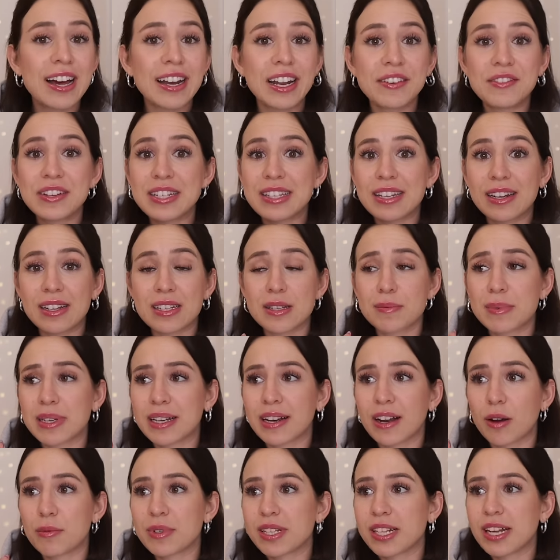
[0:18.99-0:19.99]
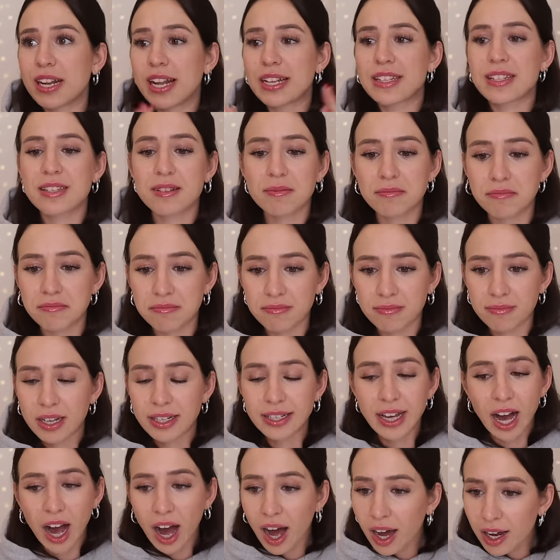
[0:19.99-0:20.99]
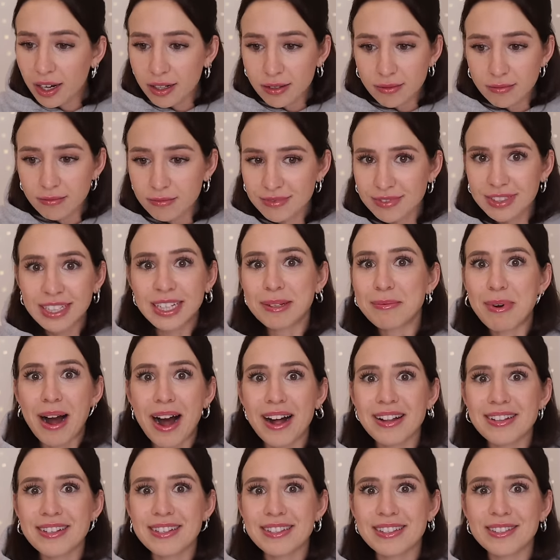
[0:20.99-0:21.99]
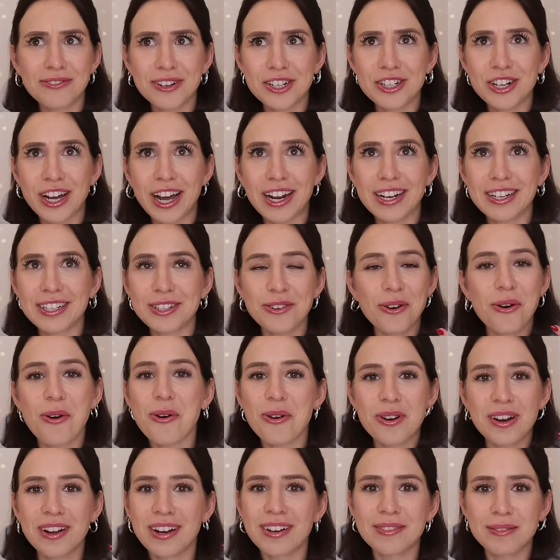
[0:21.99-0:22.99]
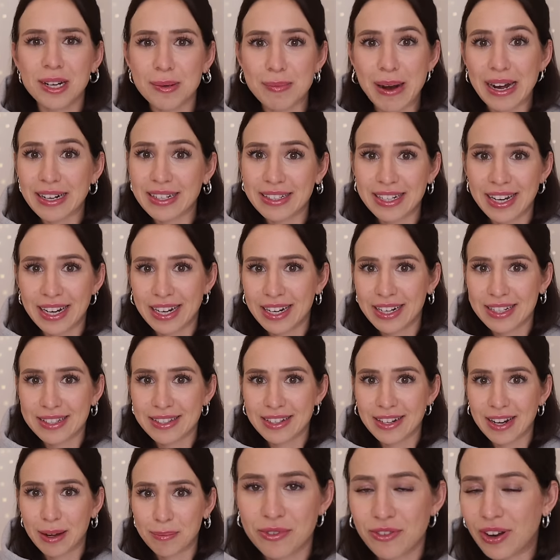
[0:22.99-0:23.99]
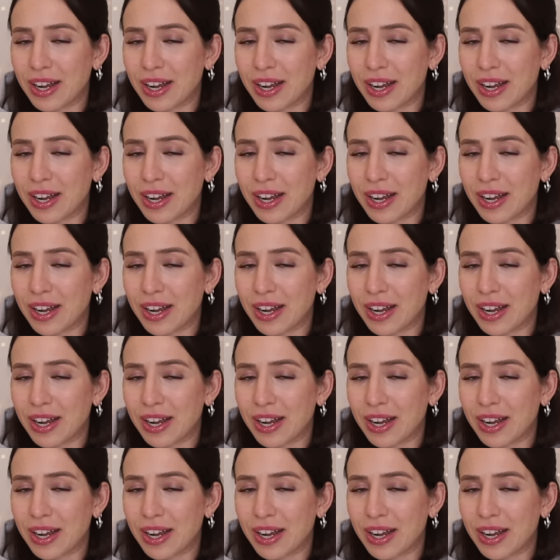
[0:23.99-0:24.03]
dann wisst ihr, dass ihr mich, glaube ich, in den letzten Jahren niemals wahrscheinlich ohne gemachte Nägel gesehen habt.